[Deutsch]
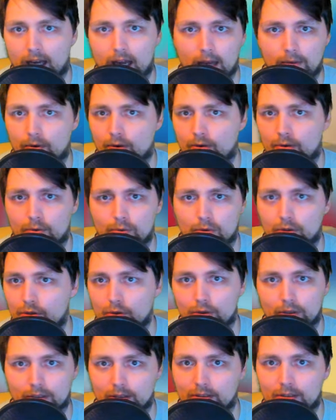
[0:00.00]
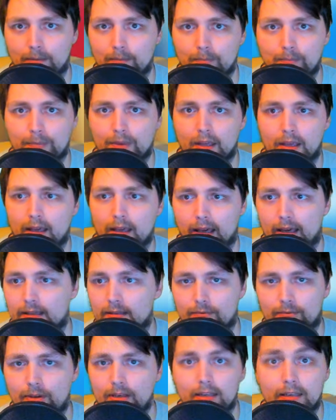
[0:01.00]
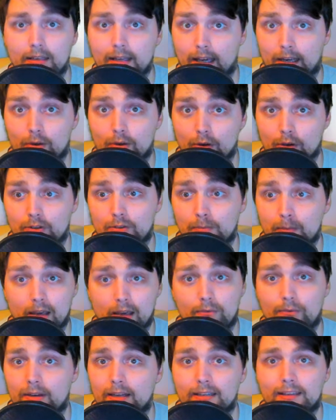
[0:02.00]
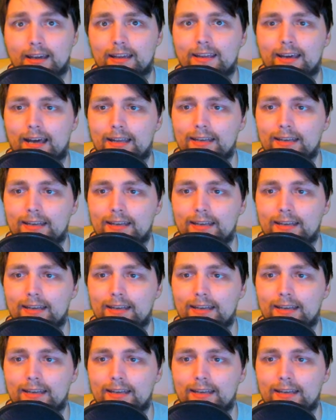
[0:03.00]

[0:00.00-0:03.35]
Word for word: einfach nur durch. Er findet keinen Kurs mehr, er findet keine